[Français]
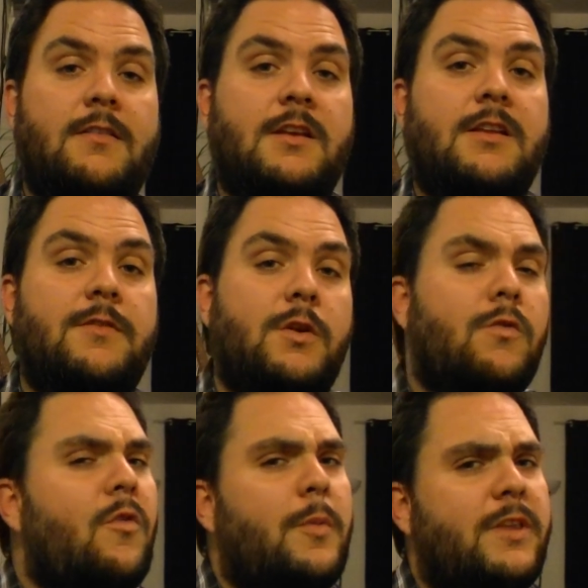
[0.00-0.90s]
c'est que les vidéos
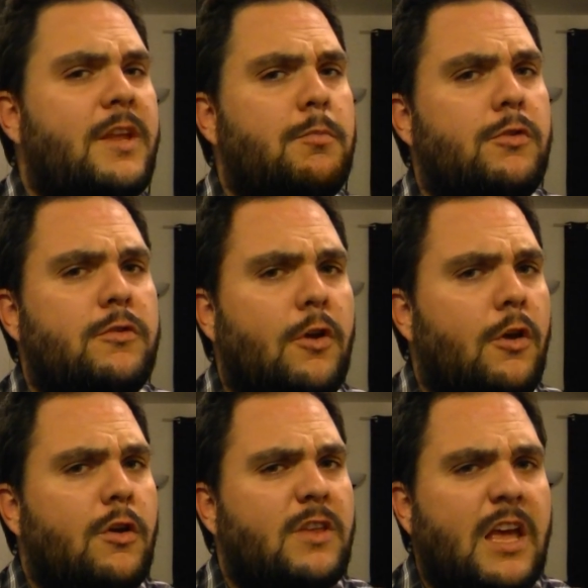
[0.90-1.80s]
vont pas être plus
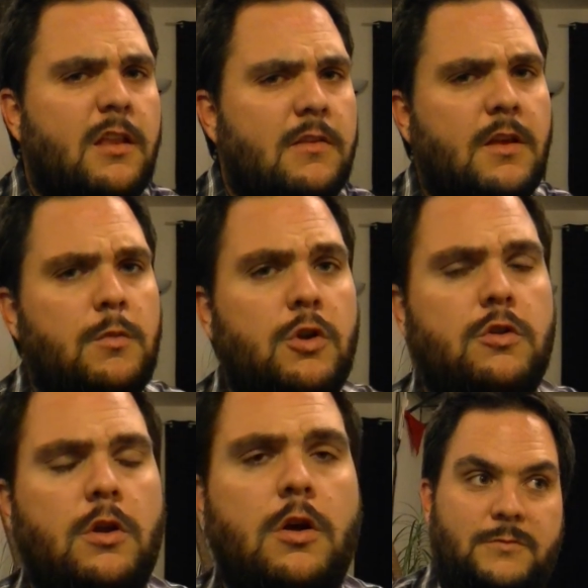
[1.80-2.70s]
que 4 à 5 minutes de long.